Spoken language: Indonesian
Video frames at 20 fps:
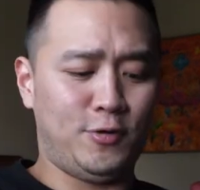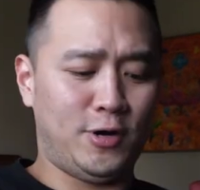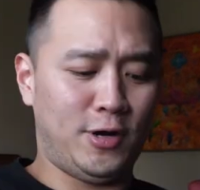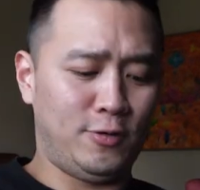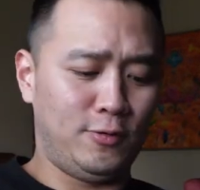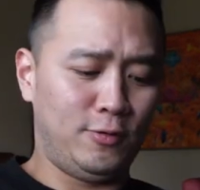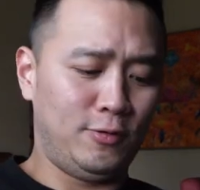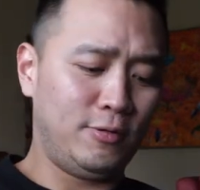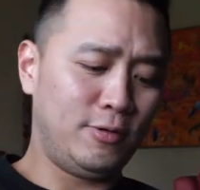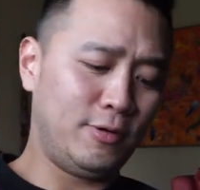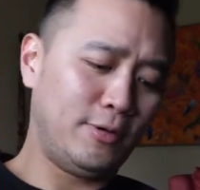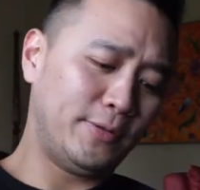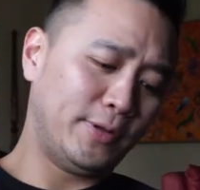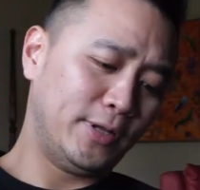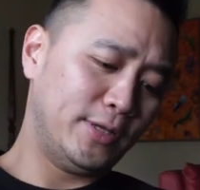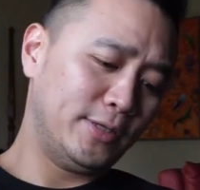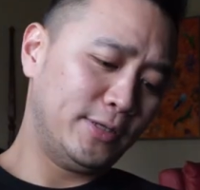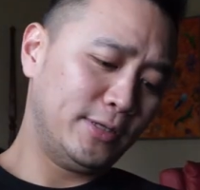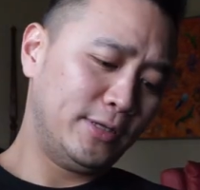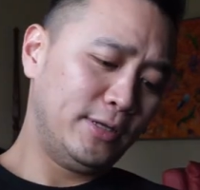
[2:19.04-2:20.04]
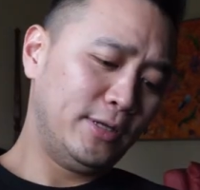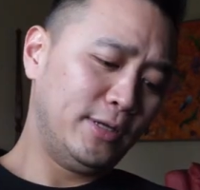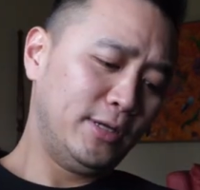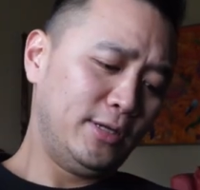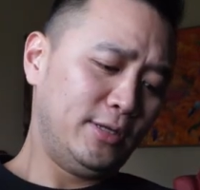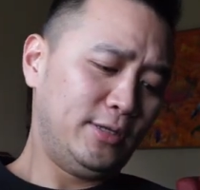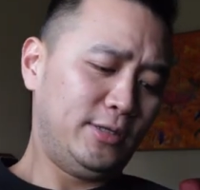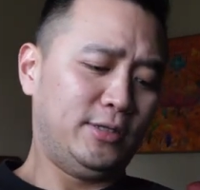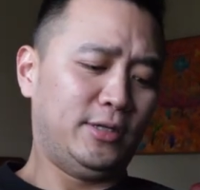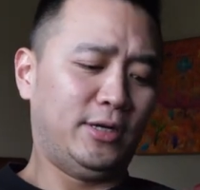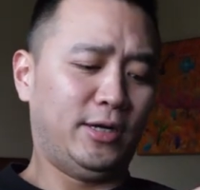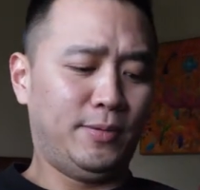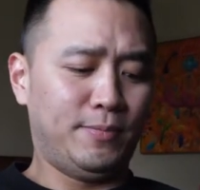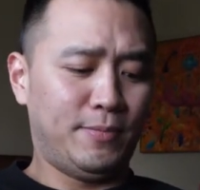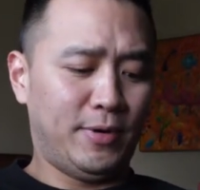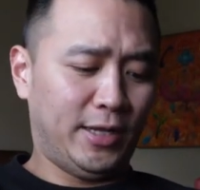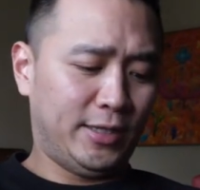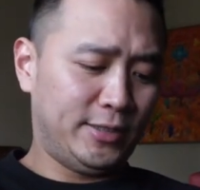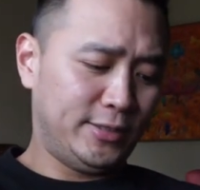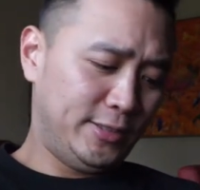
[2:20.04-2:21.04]
Buka dulu. Ini
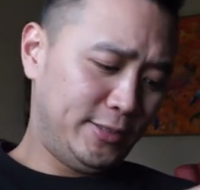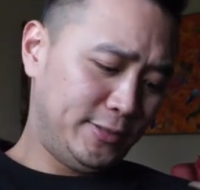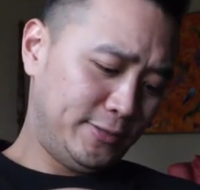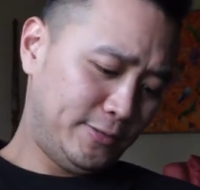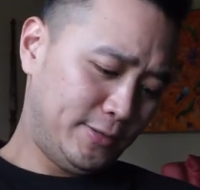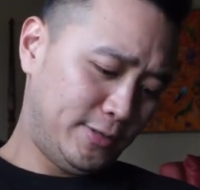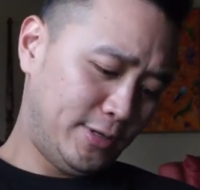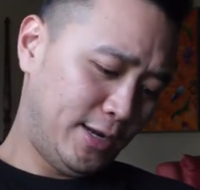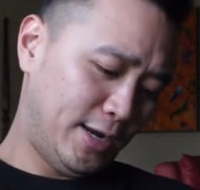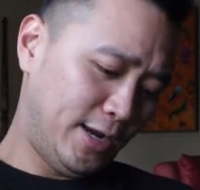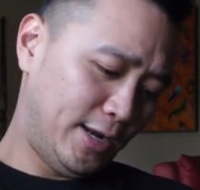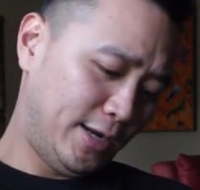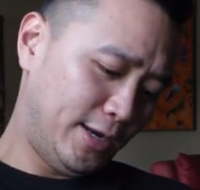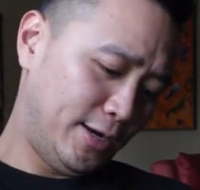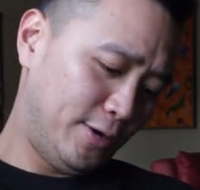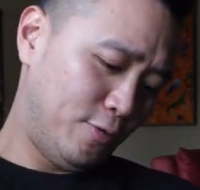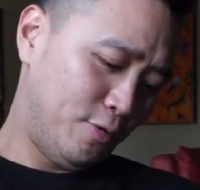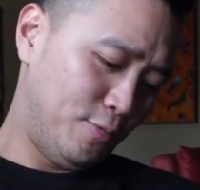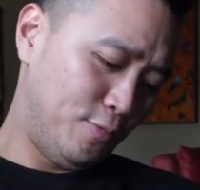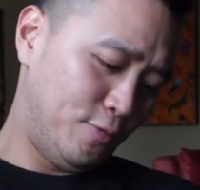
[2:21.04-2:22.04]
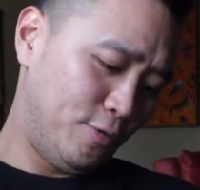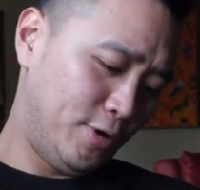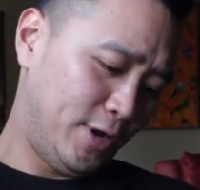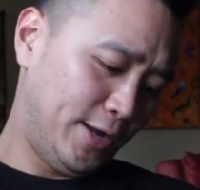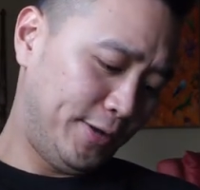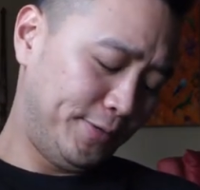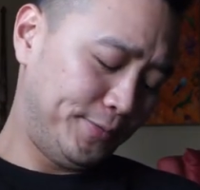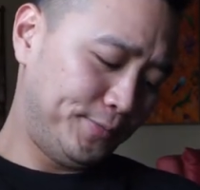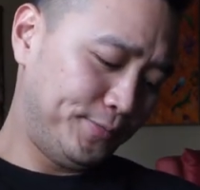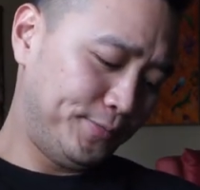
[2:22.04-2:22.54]
berat sih dan akan gue buka.